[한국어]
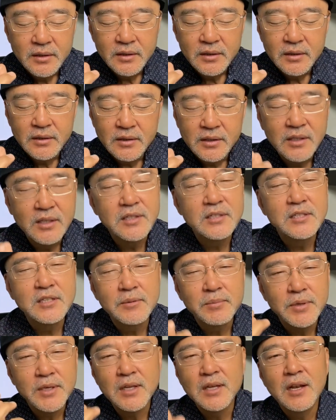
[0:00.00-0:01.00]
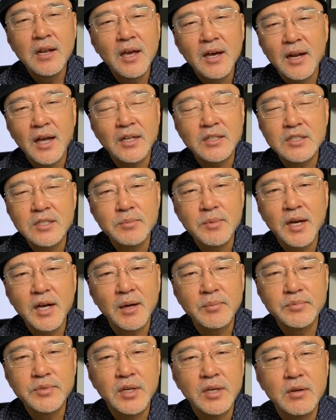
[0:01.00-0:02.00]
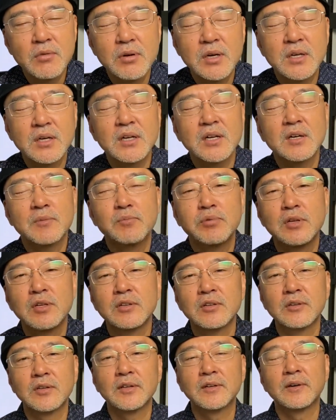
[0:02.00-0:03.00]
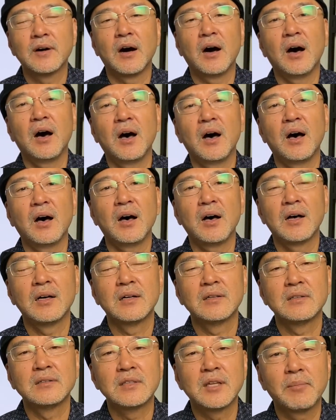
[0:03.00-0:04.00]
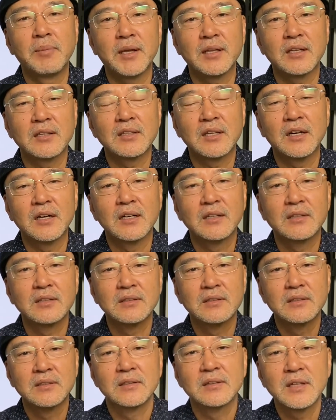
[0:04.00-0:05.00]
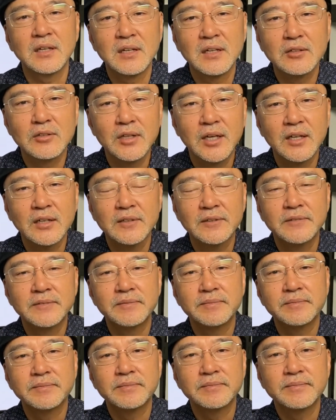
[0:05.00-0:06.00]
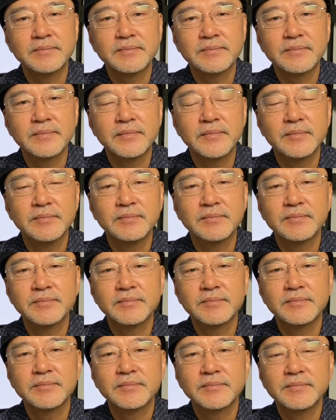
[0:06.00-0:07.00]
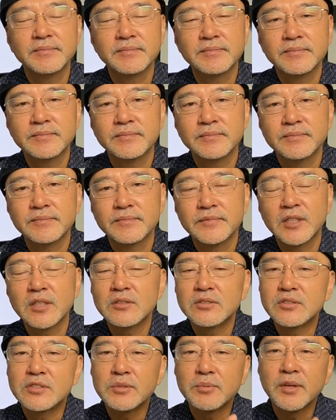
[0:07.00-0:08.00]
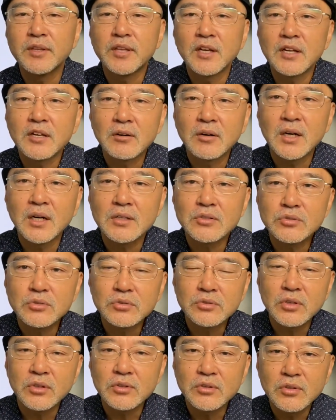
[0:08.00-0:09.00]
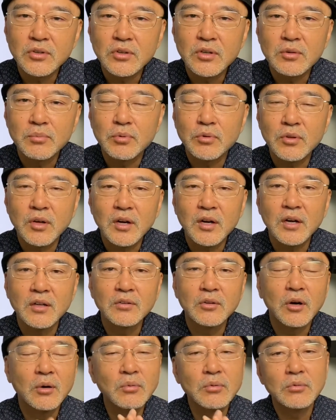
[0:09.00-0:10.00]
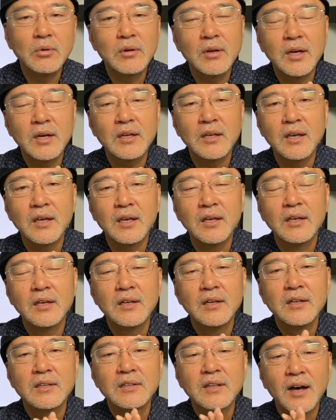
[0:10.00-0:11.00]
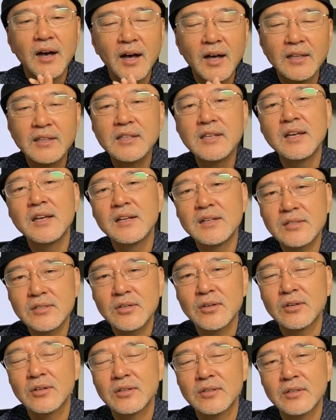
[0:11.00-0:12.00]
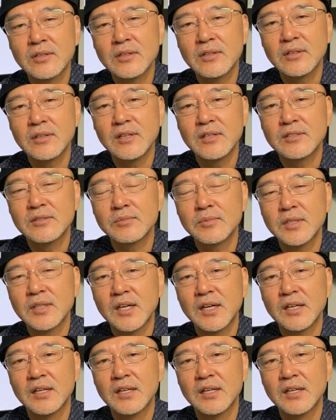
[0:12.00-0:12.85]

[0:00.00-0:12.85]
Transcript: 이십이일 날 아침에 갑자기 확 풀리는 거예요. 아, 응답 받았다. 할렐루야. 음. 그 집에 내려와 가지고 성경을 보다가 너무 놀란 게 다니엘서를 읽습니다.